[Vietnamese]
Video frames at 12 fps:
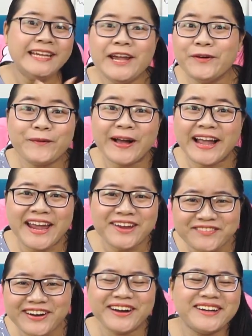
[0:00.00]
nhiều quá các
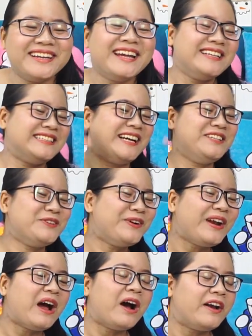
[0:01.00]
em ơi chị
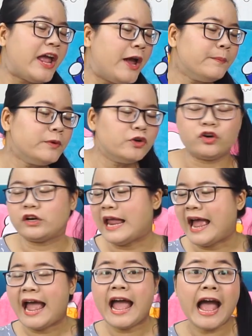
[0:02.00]
chưa đếm được
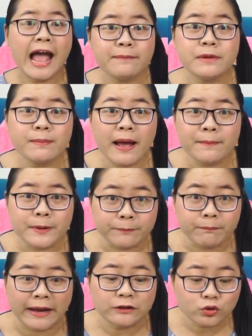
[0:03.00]
là 23 bịch
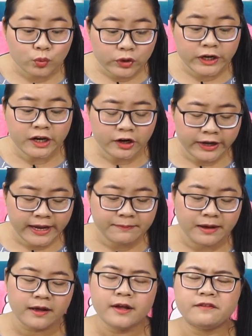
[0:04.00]
bánh tuni đó các em
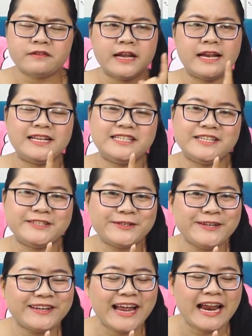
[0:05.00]
ạ vậy là chị
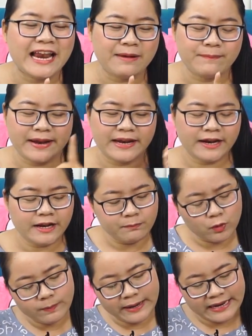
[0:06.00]
suy ra là bạn này là
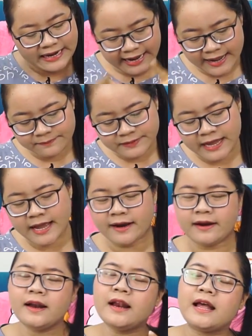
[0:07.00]
một bạn nam nha
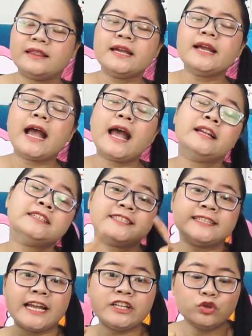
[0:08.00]
rất là thích ăn
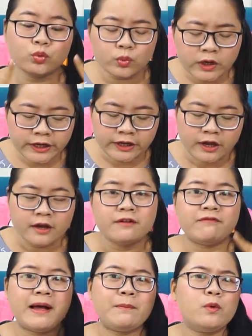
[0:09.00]
snack tuni
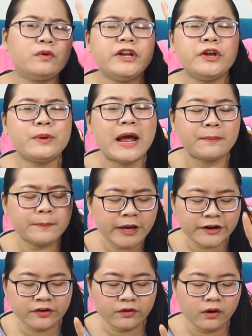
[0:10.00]
và một điều đặc
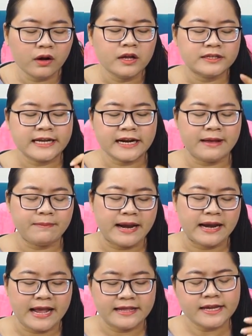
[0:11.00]
biệt nữa chắc là
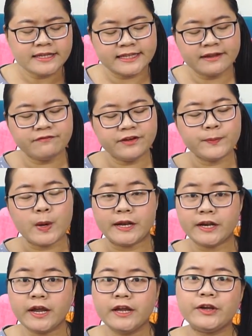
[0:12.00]
bạn này thích xem phim hoạt
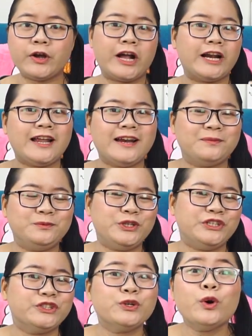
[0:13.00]
hình hoặc là đọc
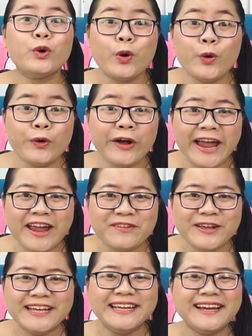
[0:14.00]
truyện Sugoku đó các
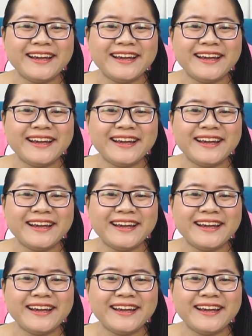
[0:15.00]
em